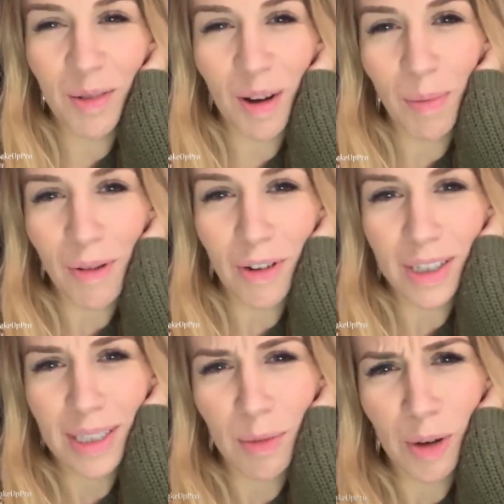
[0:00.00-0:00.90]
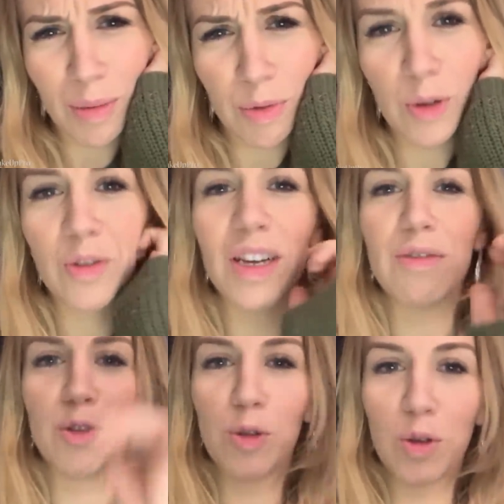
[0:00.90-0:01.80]
on voit pas forcément les bleus, enfin les
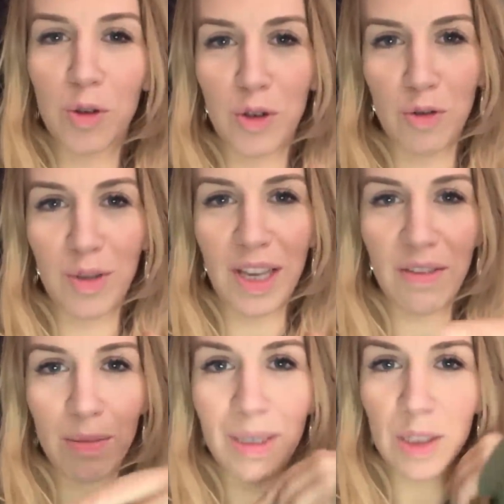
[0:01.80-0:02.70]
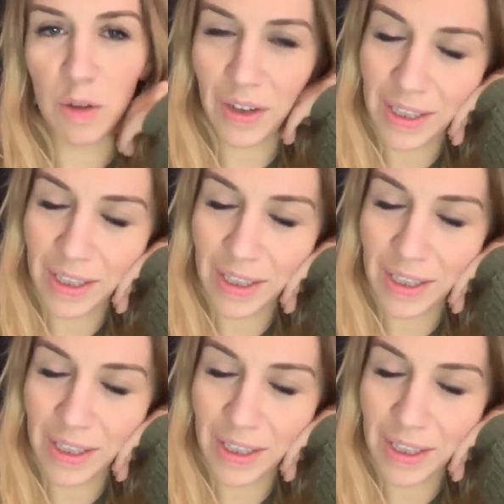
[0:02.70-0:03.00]
photos que je vous avais mises en